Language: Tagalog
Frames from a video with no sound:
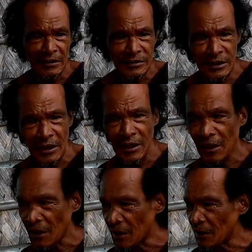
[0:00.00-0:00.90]
Kasi
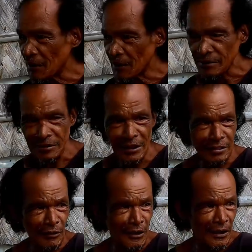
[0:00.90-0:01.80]

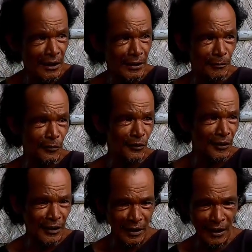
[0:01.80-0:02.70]
dito ang anak po,
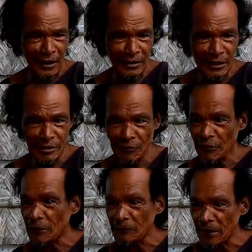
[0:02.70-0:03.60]
eh, eh, dito
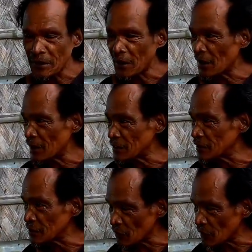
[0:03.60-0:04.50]
kami, eh,
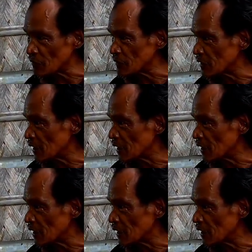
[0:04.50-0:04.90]
dito ako